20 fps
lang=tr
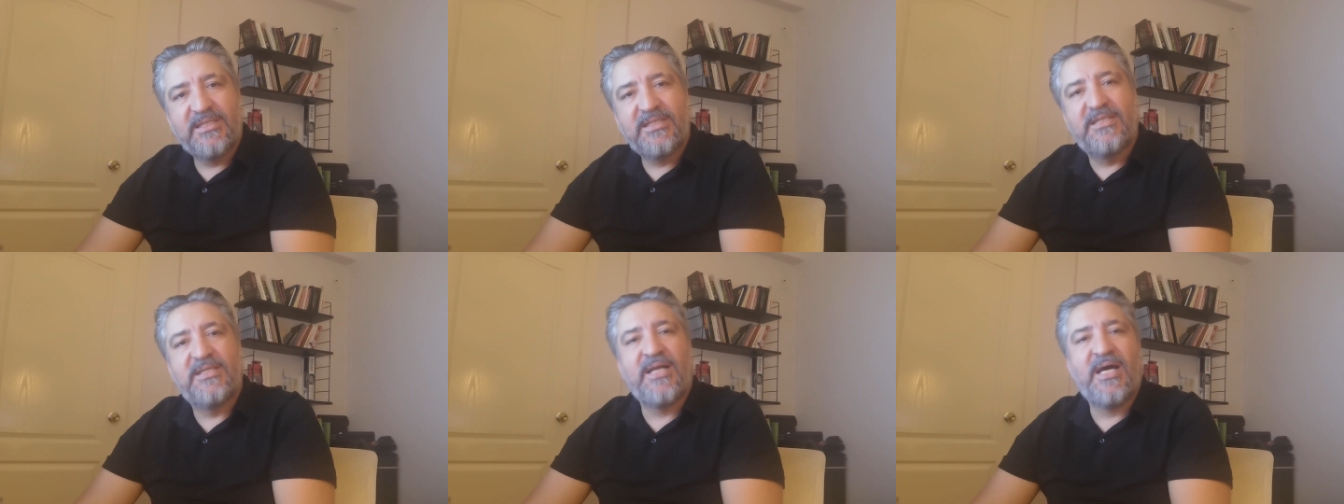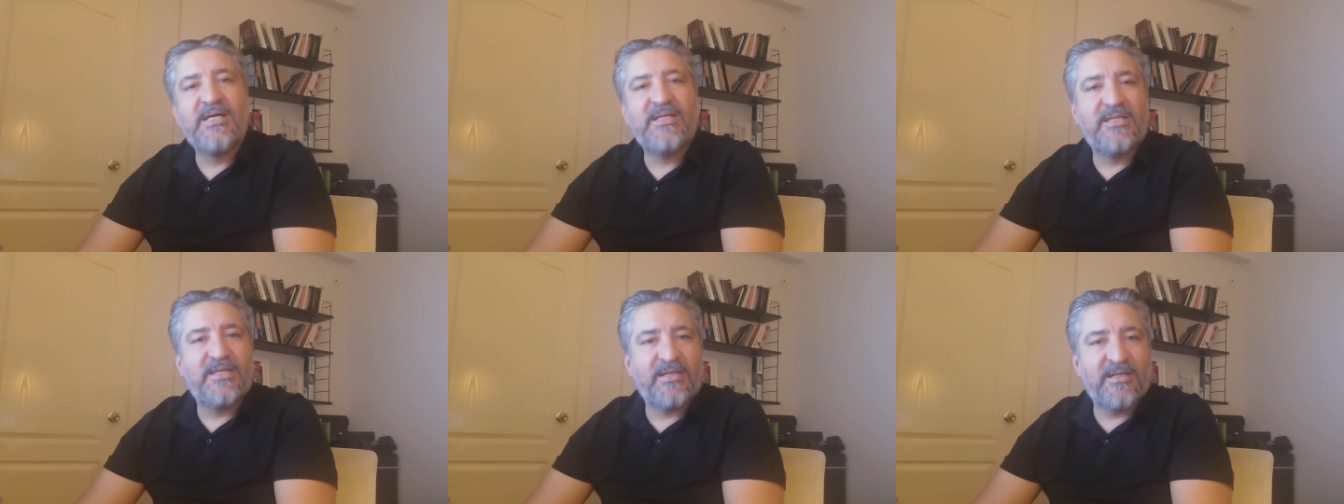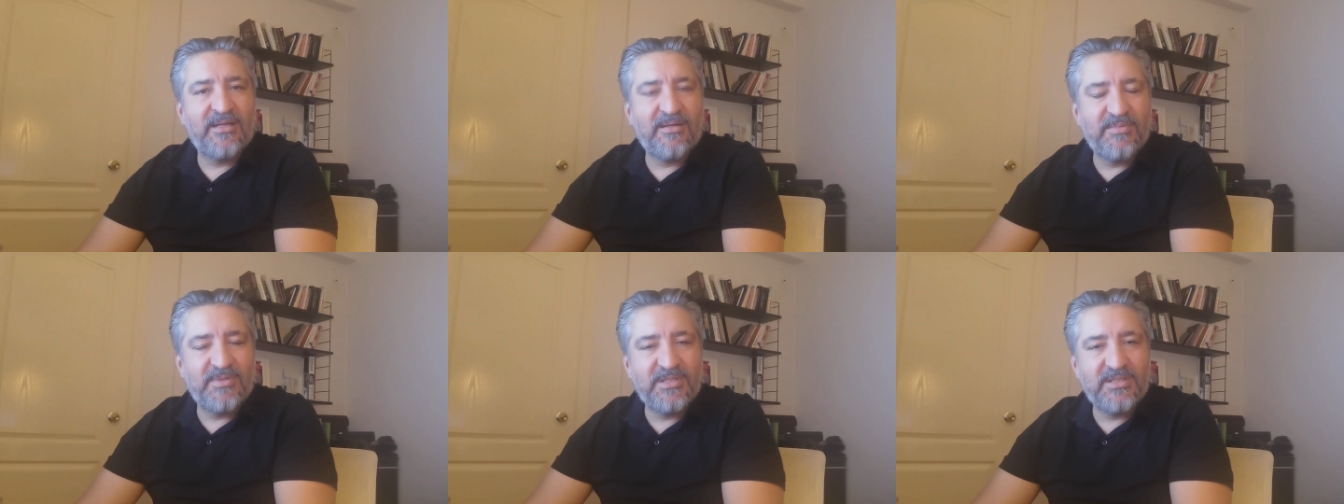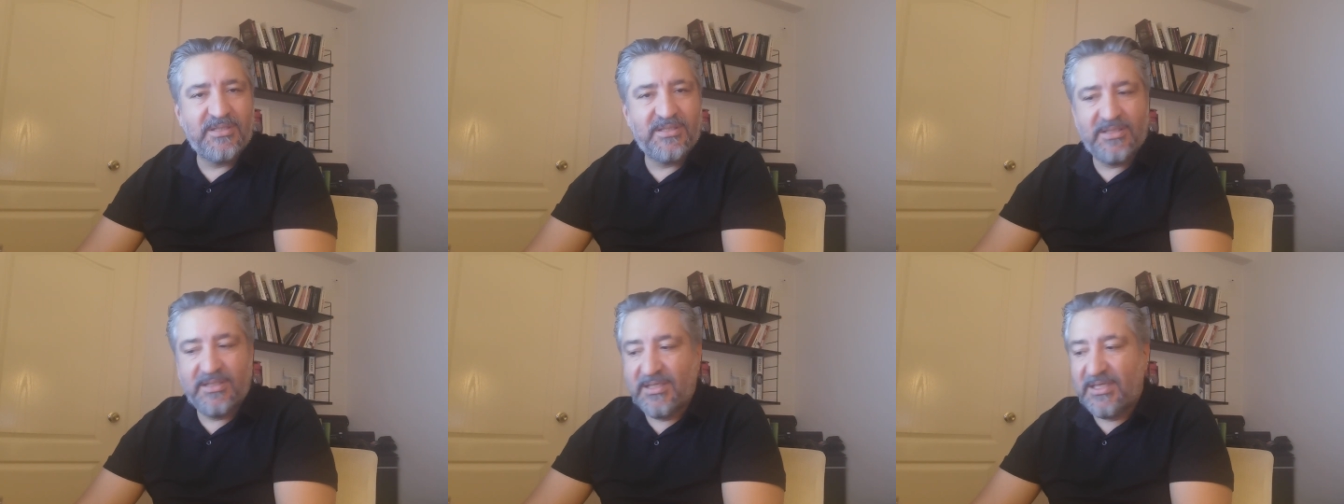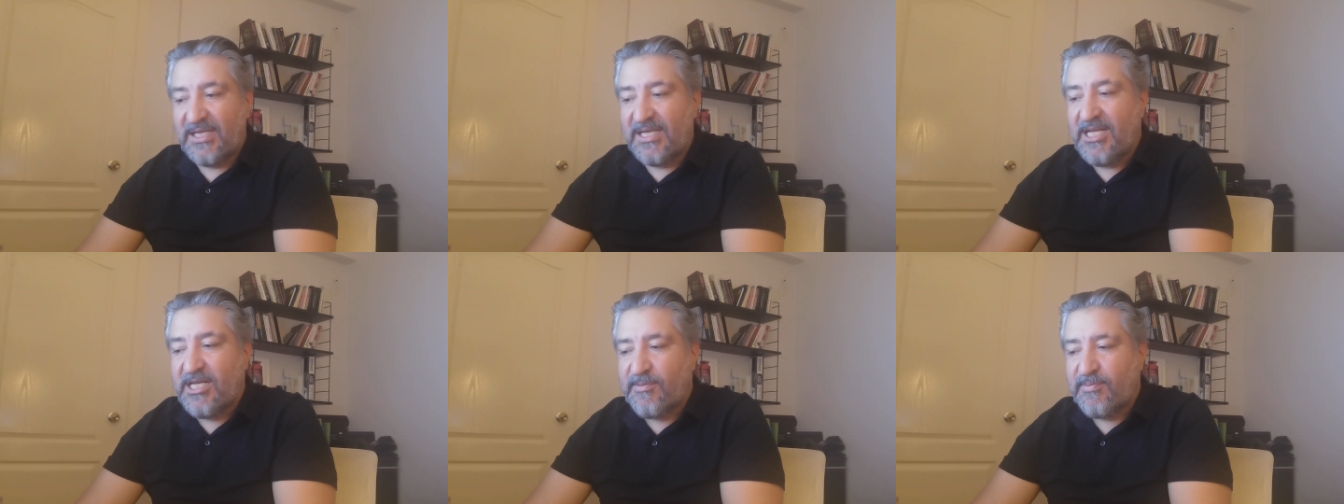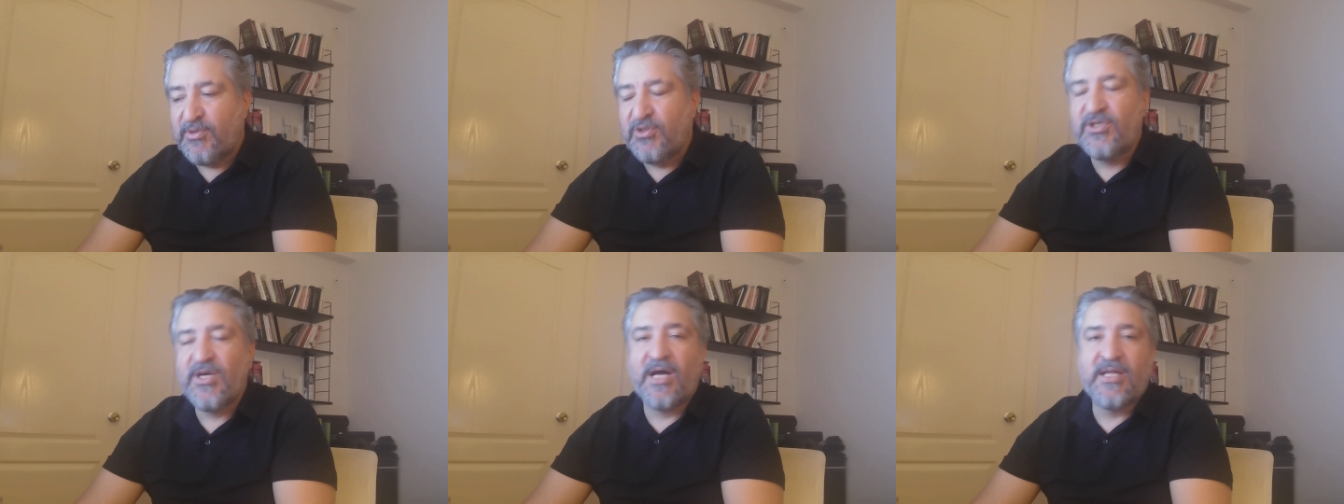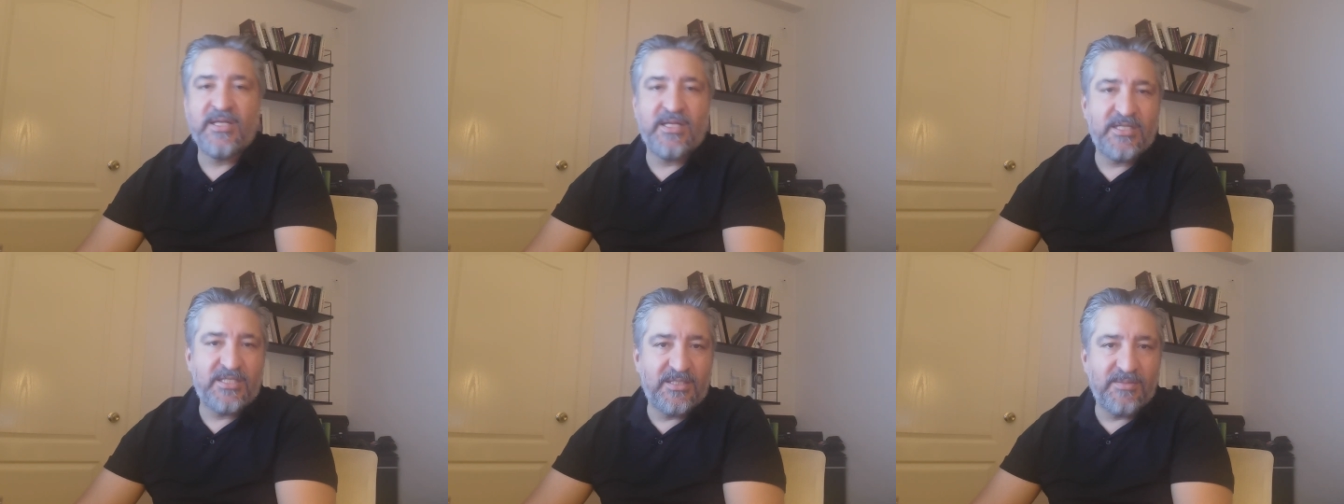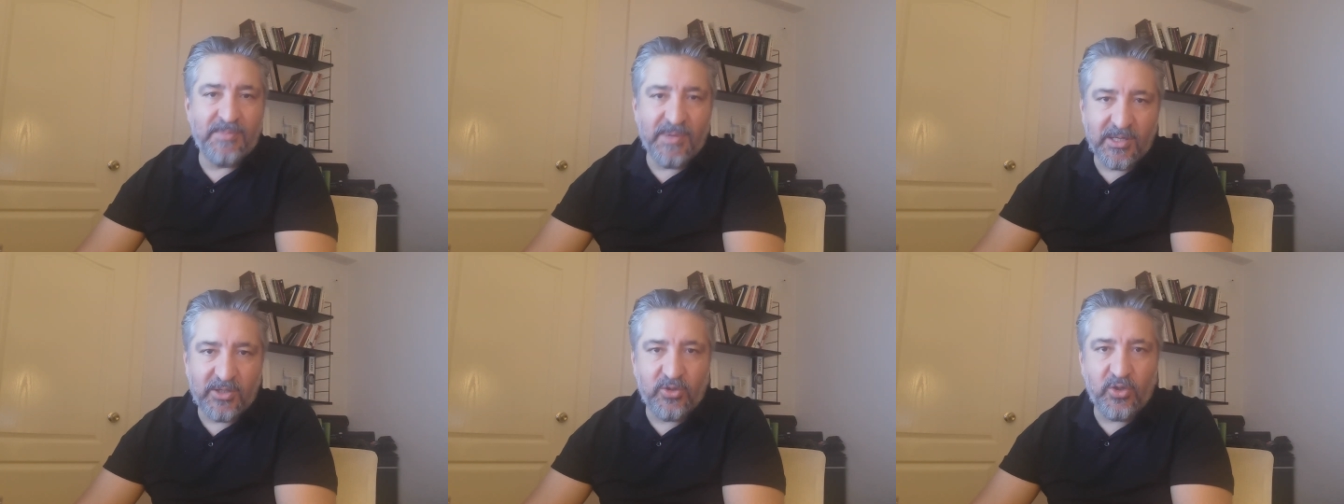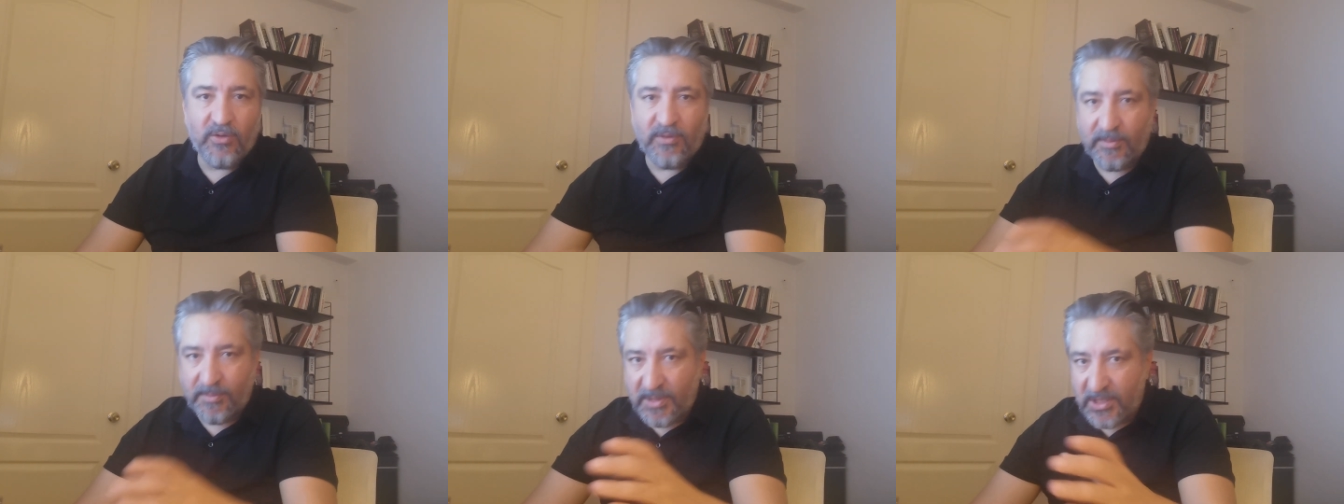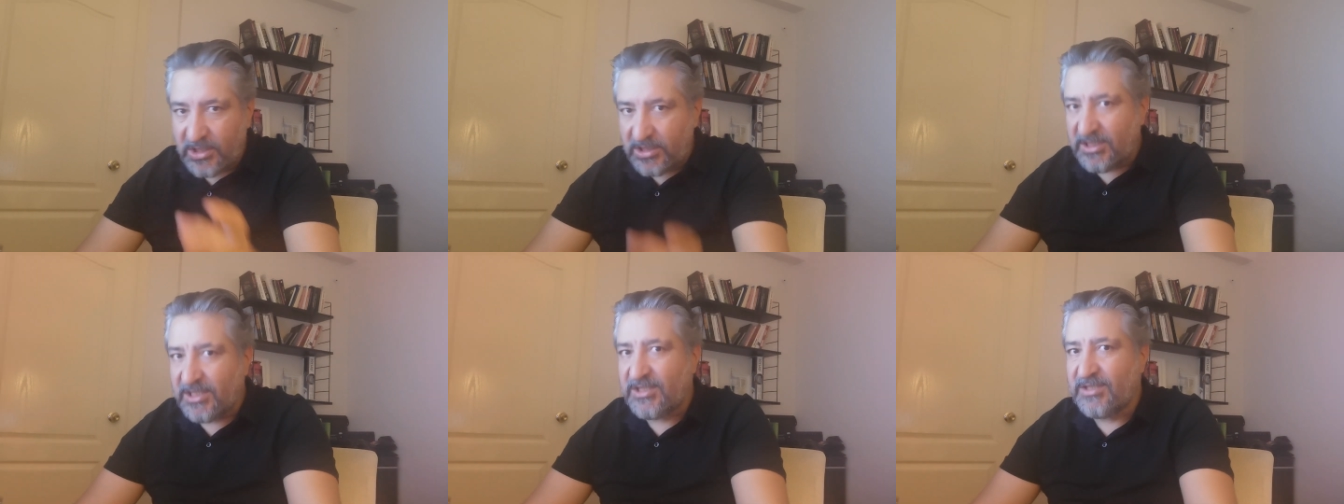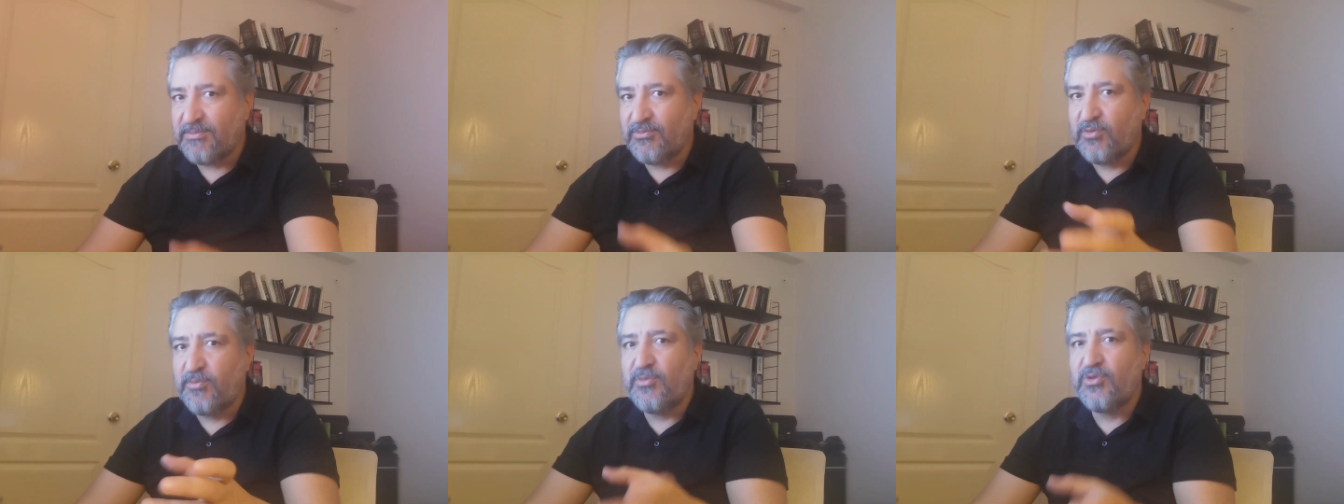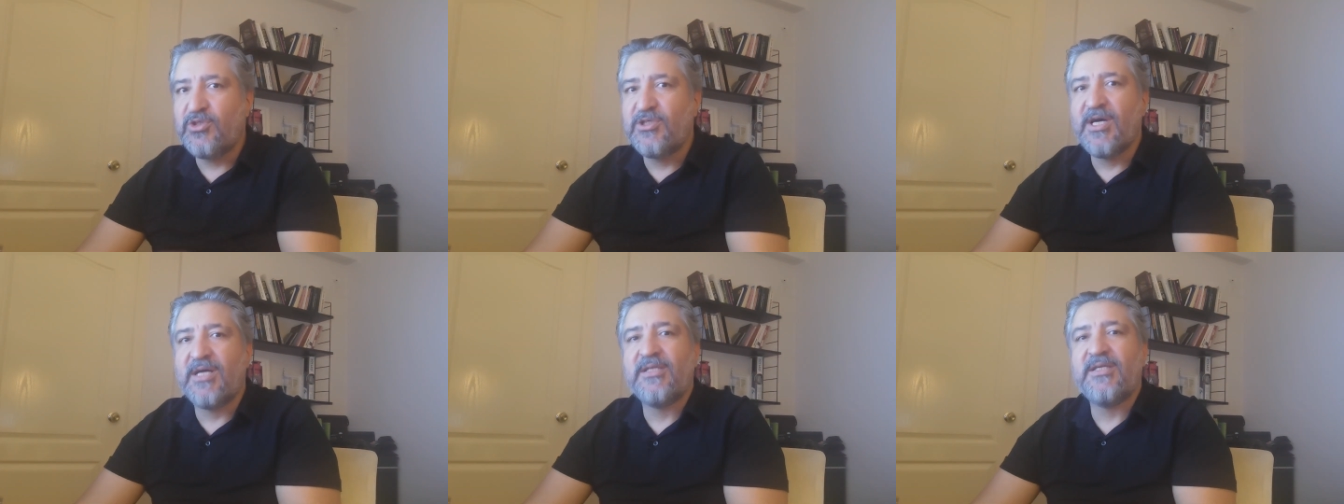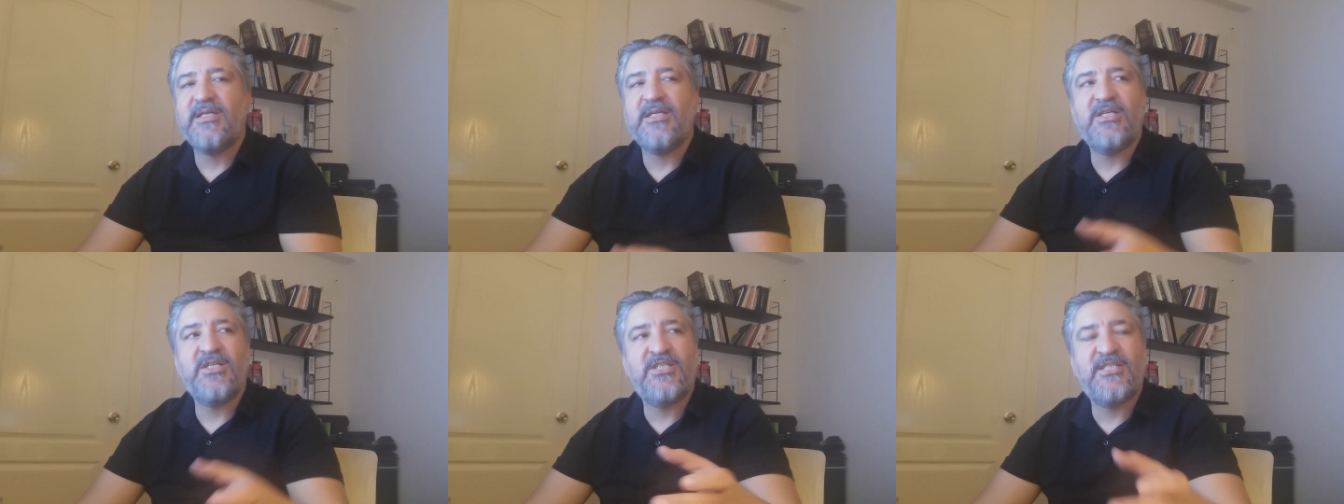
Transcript: kıran kırana bir lig mücadelesi bekliyor ve Beşiktaş'ın bu mücadele